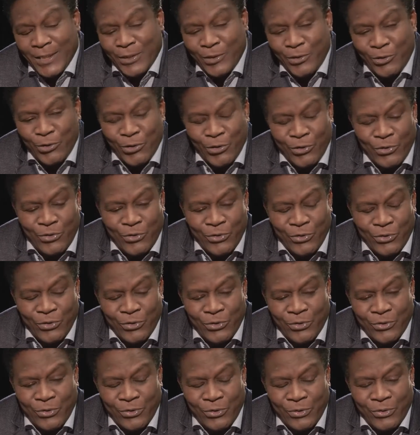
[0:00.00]
Donc,
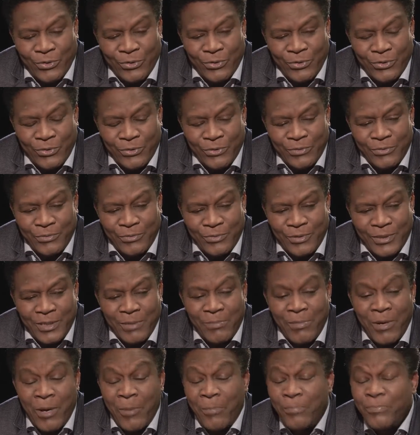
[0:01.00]
euh, ça
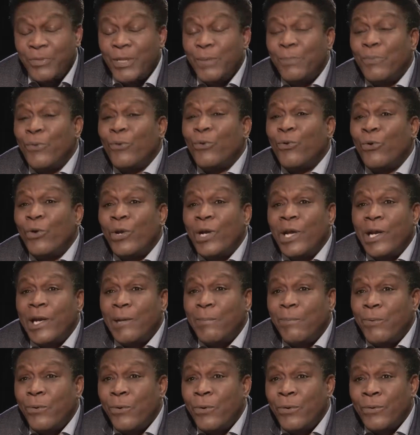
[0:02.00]
m'a un petit peu collé à
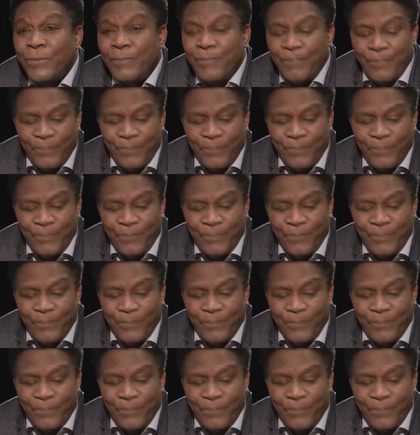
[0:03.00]
la peau.